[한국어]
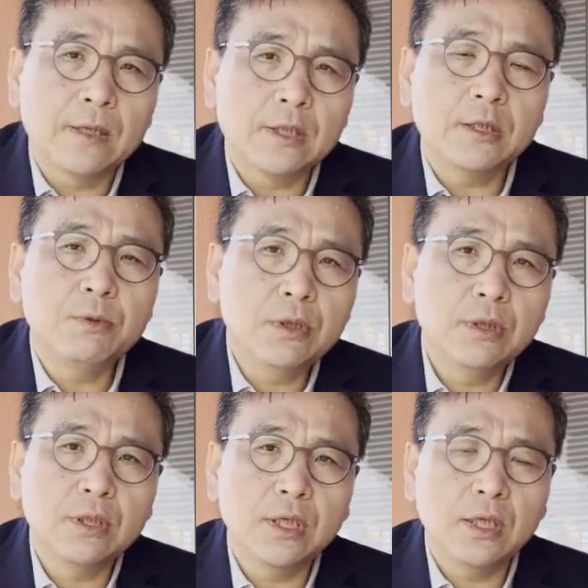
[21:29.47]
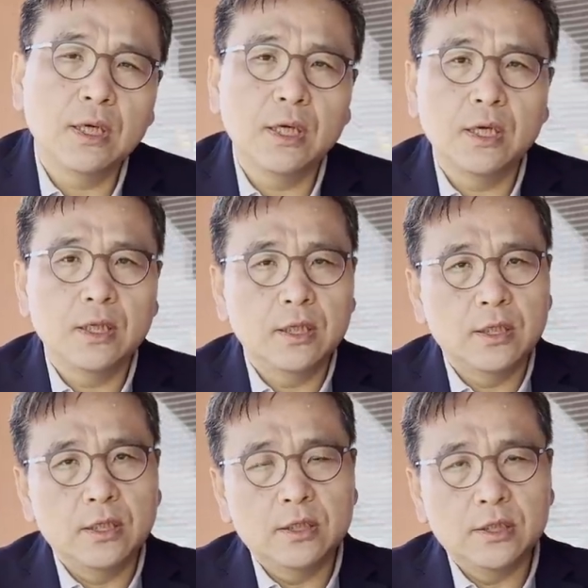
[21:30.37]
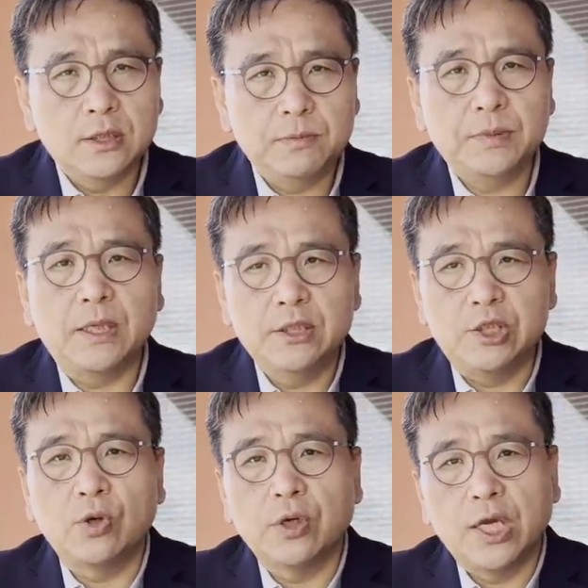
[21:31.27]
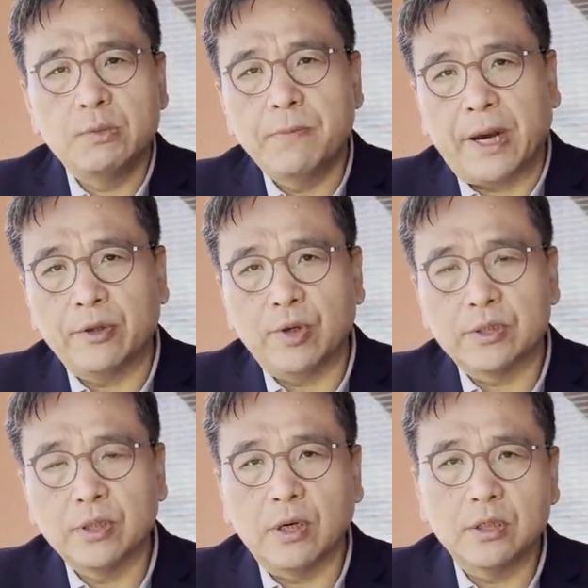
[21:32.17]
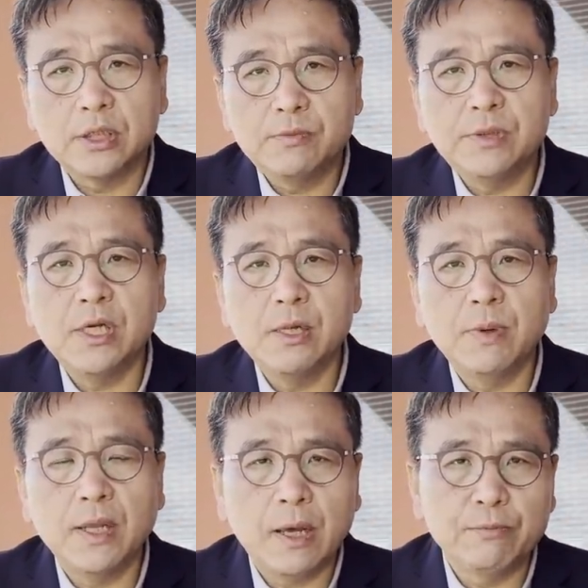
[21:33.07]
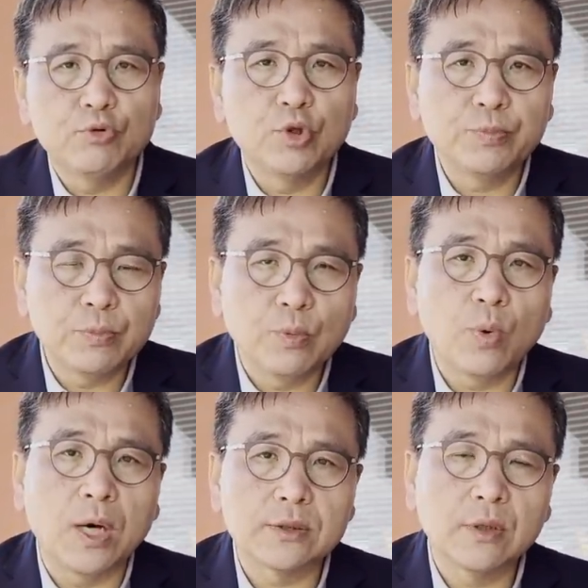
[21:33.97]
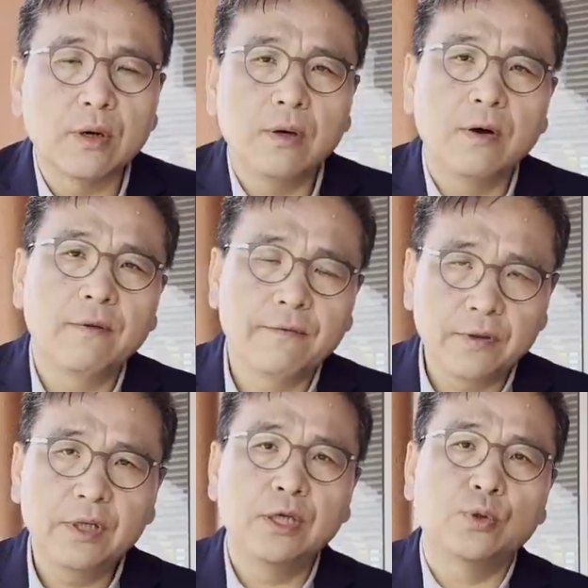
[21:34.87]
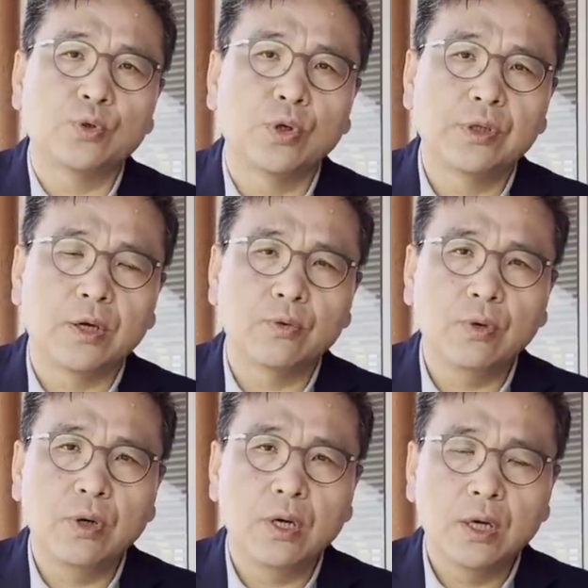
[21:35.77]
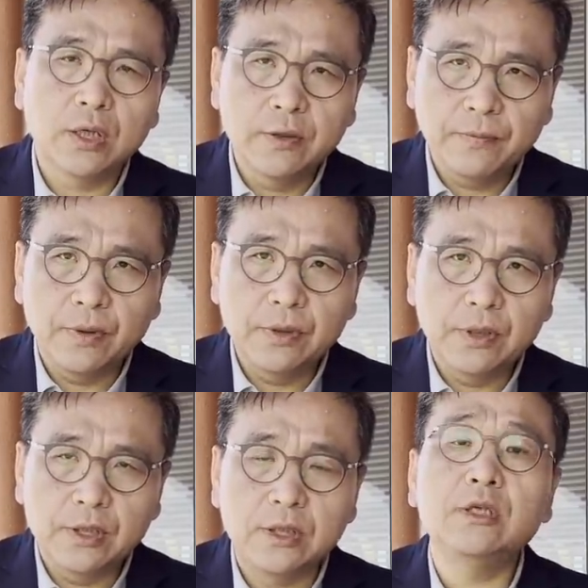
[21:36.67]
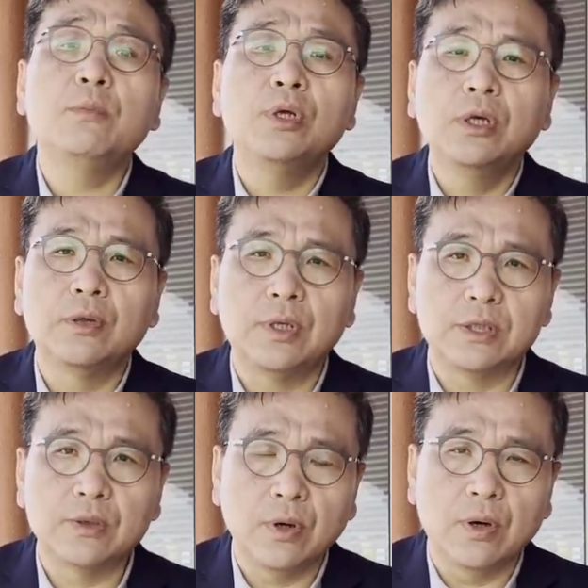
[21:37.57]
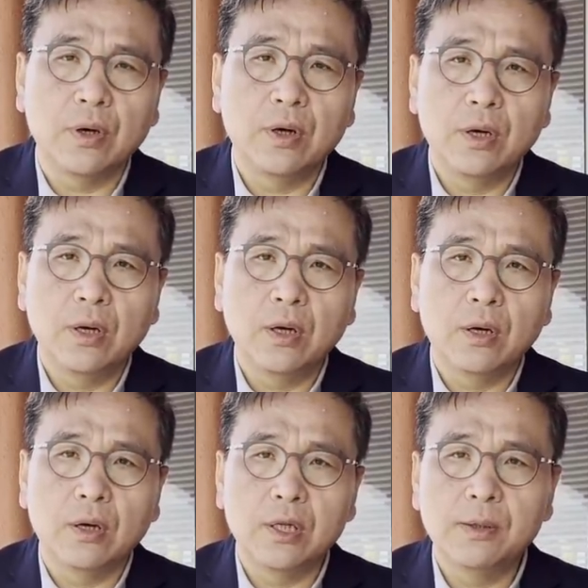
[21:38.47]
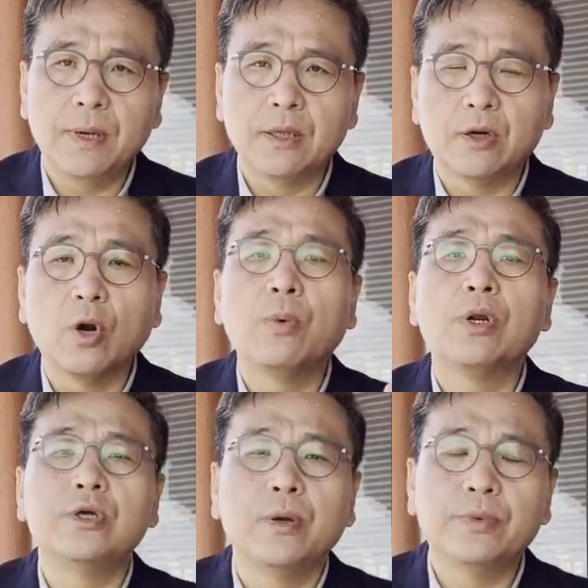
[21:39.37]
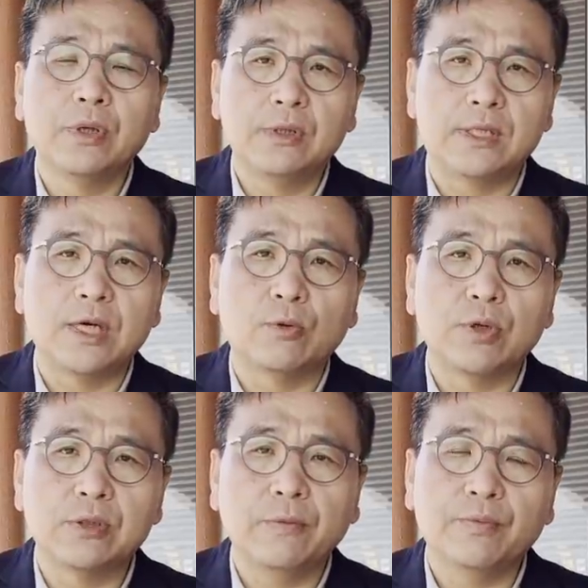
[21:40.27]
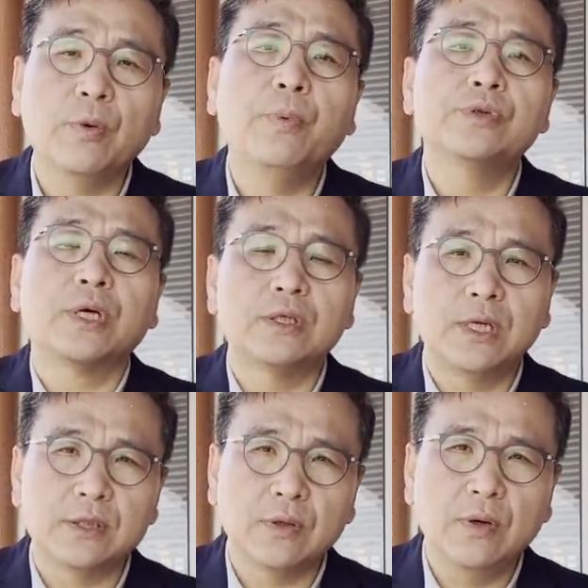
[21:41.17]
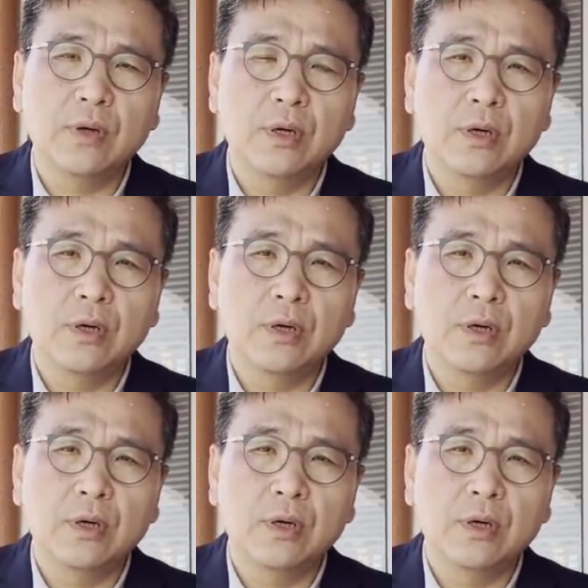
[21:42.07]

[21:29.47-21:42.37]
시민들이 집단 지성의 힘을 발휘해서 십시일반 한 푼 두 푼 모아서 펀딩이 조성이 되고, 그 펀딩이 시드머니가 돼서 어 일반 글로벌 기업들을 대상으로 해서 프로포자를 해서